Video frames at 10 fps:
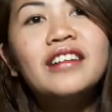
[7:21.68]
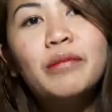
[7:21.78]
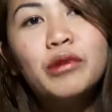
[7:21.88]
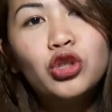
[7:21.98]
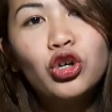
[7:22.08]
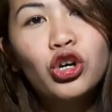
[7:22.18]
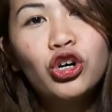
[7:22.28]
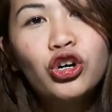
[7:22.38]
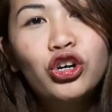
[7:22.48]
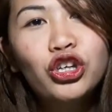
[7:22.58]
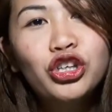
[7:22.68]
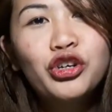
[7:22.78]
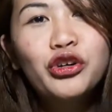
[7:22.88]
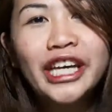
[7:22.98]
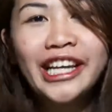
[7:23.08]
wala man lang naputok.
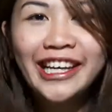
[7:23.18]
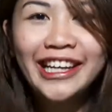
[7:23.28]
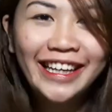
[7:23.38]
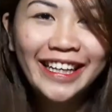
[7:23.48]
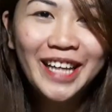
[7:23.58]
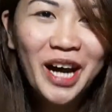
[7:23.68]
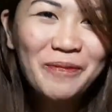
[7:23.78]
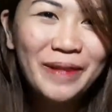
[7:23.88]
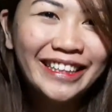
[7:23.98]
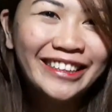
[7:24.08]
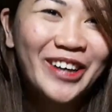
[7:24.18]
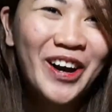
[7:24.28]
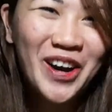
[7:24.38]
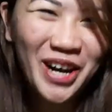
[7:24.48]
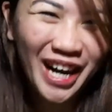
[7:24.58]
Yung kilikili lang na
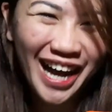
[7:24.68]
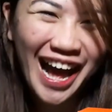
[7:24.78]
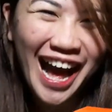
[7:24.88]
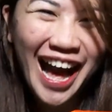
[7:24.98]
kapatid ko.